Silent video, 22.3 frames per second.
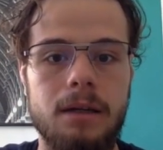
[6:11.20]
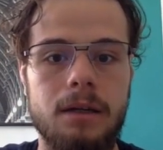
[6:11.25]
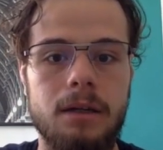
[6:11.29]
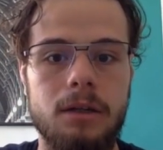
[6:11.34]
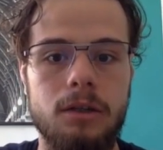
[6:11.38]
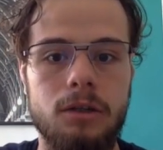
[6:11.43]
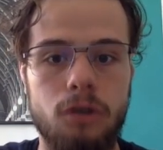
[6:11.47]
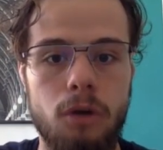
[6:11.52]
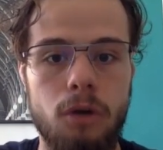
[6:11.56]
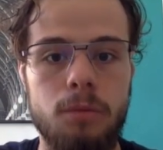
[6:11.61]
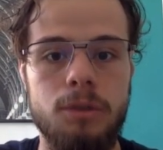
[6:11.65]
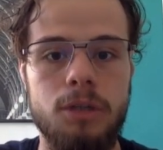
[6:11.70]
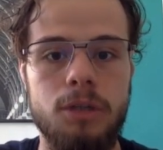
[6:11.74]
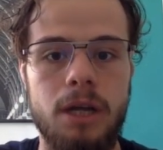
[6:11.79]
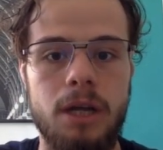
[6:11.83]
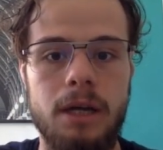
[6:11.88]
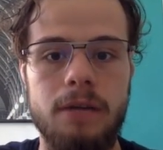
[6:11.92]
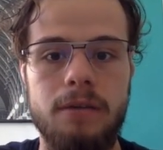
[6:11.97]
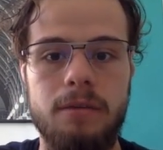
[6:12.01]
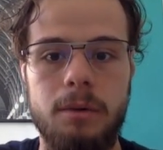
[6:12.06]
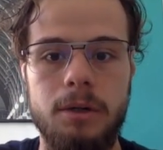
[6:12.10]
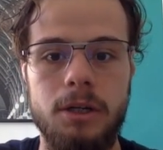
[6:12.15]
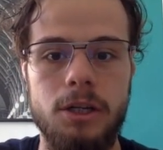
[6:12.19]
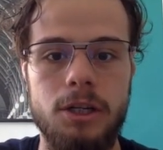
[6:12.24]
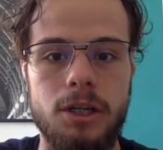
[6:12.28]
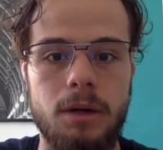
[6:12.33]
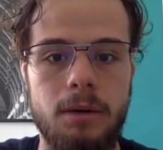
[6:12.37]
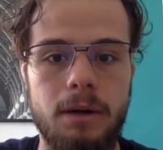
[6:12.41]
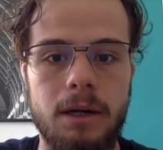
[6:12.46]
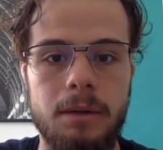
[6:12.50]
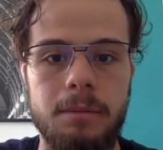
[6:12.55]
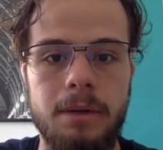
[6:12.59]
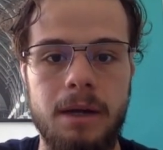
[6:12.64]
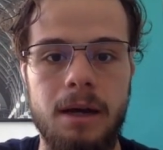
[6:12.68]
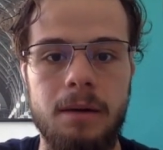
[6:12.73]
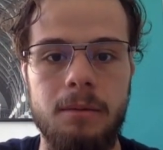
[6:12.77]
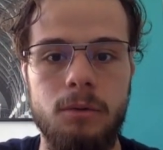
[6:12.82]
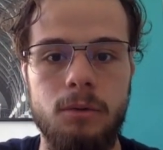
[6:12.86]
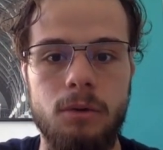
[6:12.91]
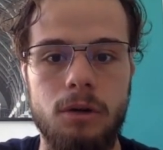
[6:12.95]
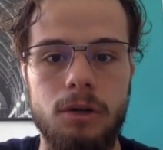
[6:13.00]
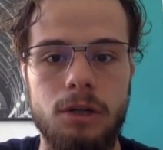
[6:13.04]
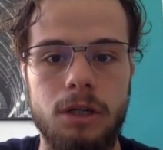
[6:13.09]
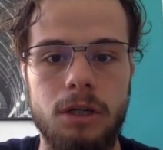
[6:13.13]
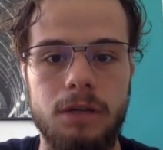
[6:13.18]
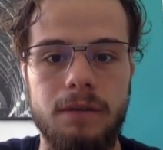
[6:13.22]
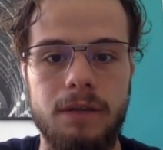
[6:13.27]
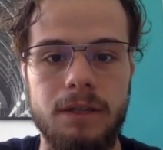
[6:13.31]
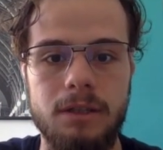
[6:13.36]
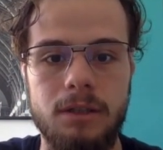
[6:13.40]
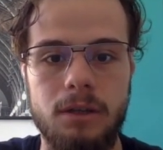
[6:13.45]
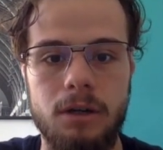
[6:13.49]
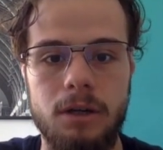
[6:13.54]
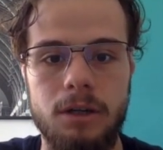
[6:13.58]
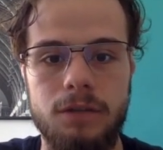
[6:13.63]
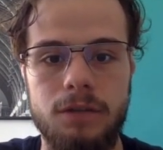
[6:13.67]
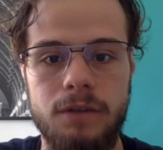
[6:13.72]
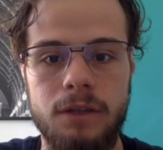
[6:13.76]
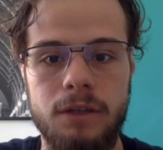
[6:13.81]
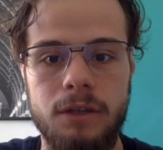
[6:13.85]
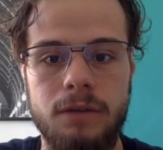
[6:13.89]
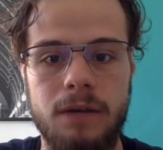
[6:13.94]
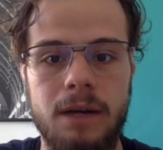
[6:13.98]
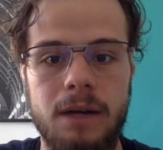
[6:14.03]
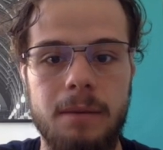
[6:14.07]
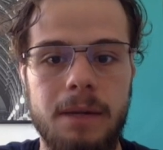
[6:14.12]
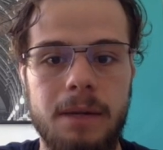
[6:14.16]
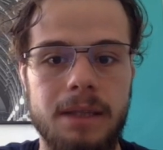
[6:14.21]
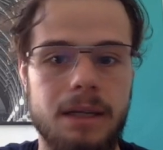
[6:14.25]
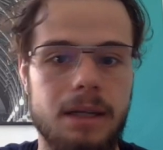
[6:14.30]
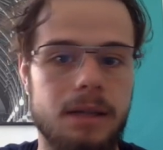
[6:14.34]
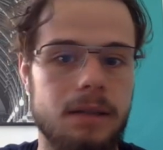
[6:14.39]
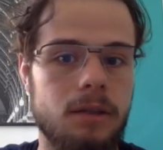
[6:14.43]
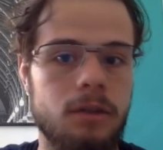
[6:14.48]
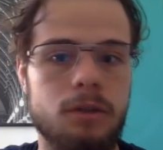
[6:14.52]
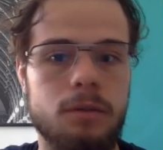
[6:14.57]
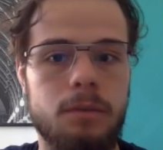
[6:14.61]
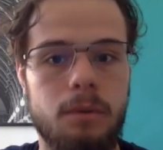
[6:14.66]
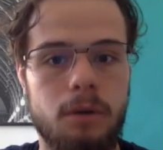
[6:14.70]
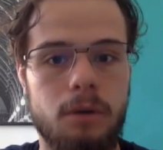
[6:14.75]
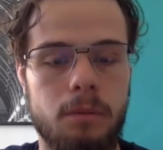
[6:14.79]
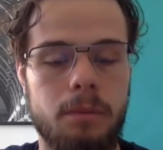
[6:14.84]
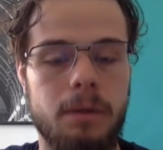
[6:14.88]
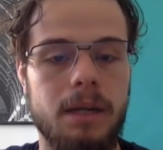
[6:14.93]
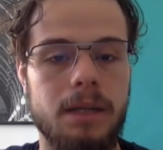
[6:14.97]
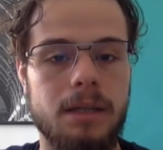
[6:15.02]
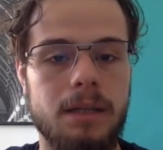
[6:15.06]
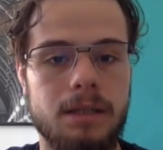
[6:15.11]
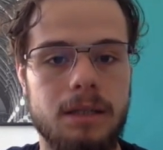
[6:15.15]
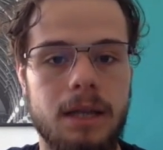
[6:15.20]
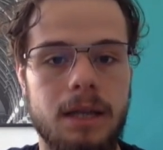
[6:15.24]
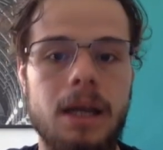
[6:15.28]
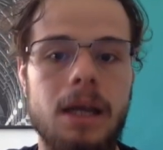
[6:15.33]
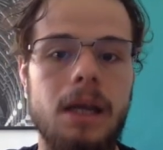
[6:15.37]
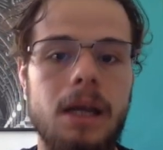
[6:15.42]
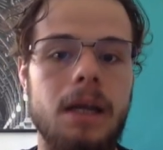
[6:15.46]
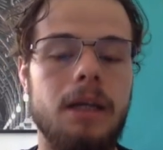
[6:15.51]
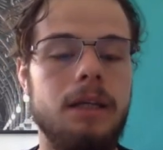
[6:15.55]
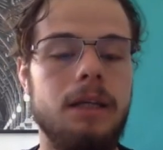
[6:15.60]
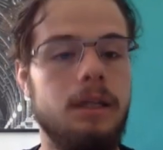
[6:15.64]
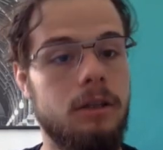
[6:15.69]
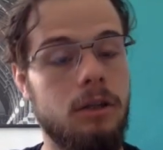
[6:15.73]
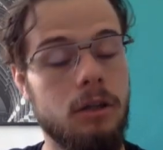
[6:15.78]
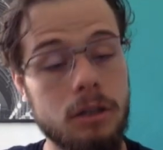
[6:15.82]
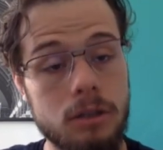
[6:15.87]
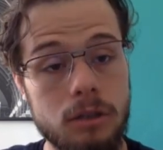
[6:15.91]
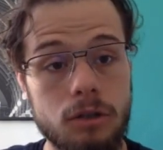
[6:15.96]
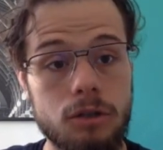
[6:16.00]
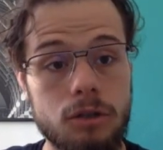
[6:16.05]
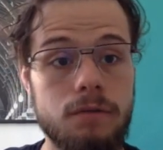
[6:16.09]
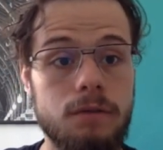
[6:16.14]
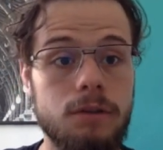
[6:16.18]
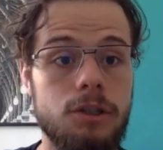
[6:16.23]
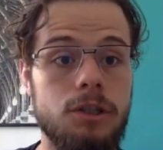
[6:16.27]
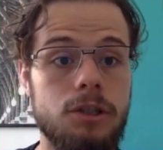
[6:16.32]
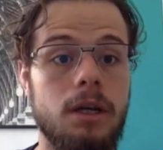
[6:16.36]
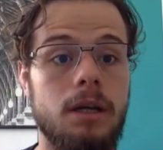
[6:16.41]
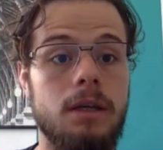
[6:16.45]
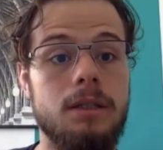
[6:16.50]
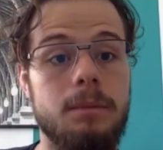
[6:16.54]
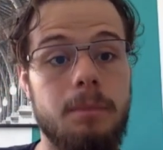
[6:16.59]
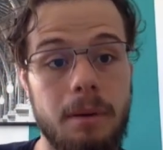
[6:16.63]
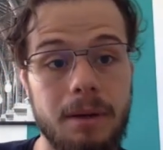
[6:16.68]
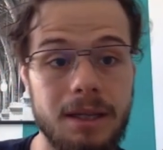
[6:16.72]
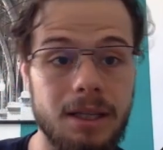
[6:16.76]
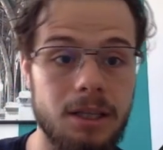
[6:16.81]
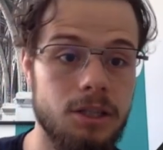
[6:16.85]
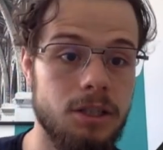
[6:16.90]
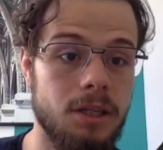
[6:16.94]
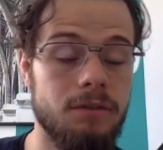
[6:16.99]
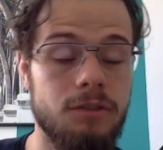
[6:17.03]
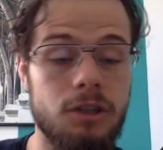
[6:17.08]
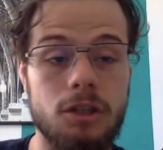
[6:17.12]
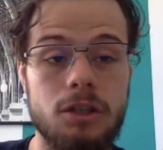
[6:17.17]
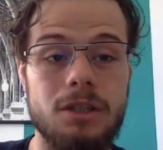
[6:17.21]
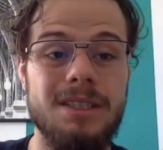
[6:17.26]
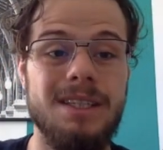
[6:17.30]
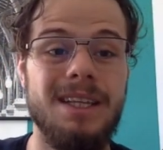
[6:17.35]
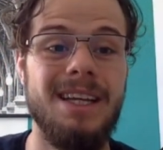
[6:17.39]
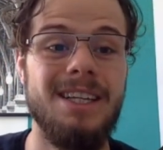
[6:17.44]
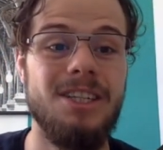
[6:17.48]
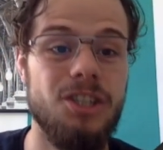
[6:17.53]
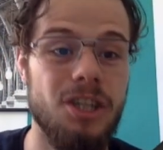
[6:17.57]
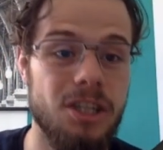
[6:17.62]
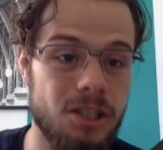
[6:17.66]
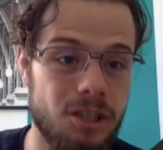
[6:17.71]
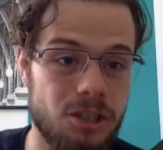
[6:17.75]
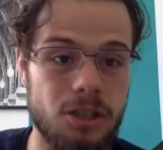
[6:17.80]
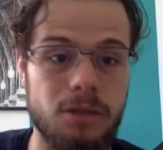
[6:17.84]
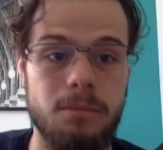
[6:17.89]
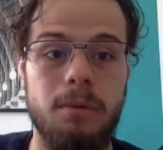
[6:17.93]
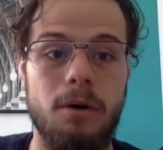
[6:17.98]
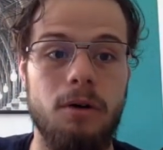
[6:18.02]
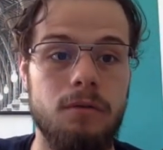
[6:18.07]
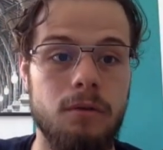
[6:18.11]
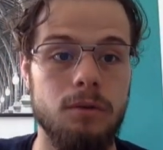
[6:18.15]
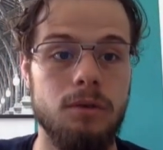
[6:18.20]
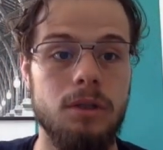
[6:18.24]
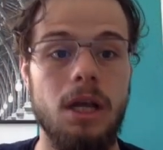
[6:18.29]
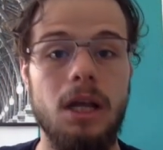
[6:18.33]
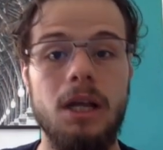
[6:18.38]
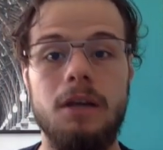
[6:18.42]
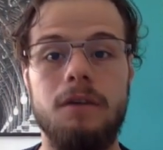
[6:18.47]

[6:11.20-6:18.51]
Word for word: dobrze, w poniedziałek miałam urodziny, więc trochę świętowałam, a tak to sporo pracy, nie? I to jest oczywiście, pamiętaj, że zawsze to jest najczęstszy powód.